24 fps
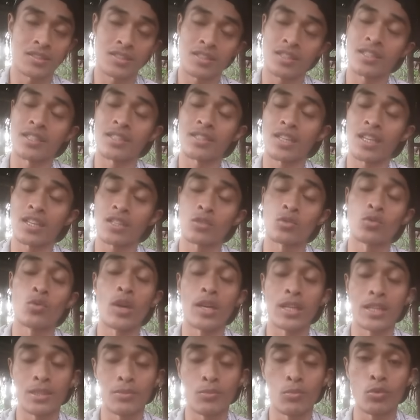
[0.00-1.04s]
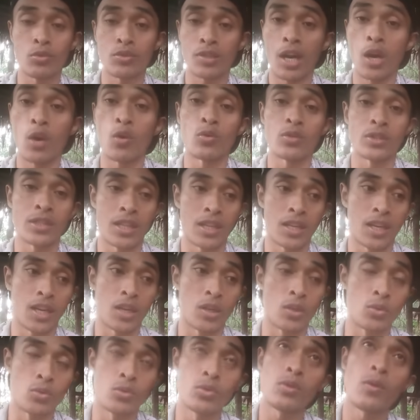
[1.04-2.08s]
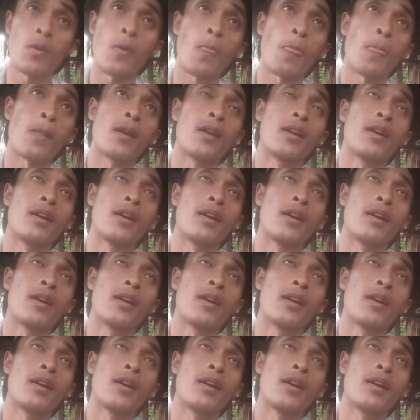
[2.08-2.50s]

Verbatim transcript: sekitar 2000 tahun yang lalu